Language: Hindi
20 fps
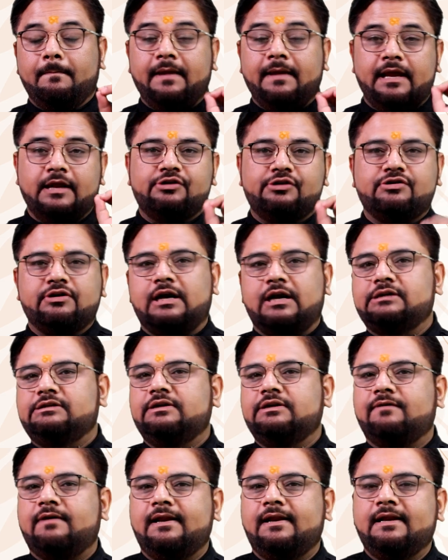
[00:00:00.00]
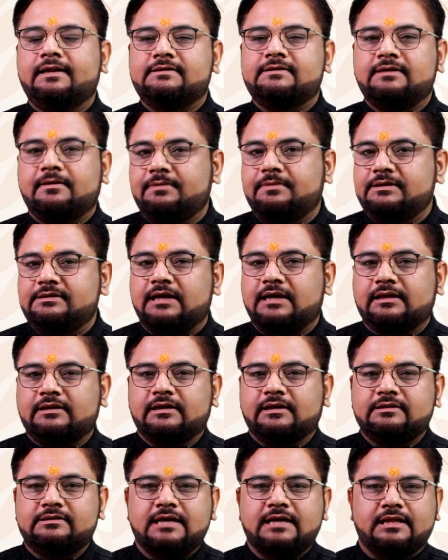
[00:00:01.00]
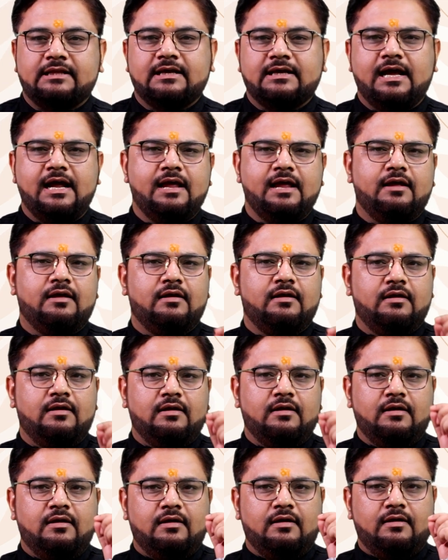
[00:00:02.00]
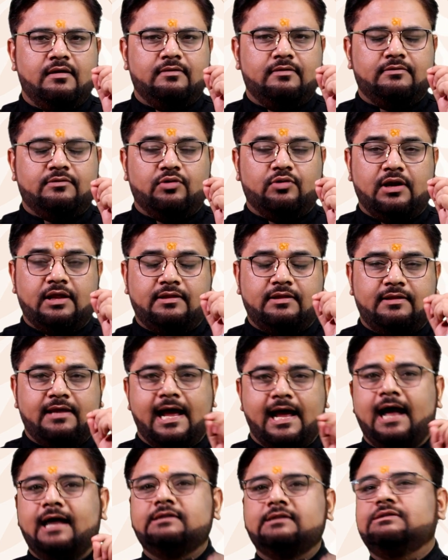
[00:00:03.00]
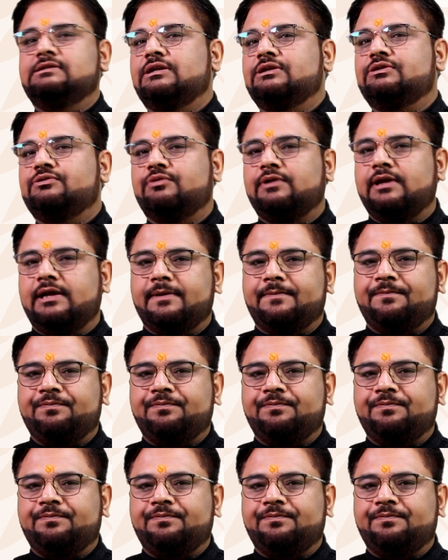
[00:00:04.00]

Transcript: मेष राशि वाले सभी जातक जातिकाएं थोड़ा ध्यान से सुने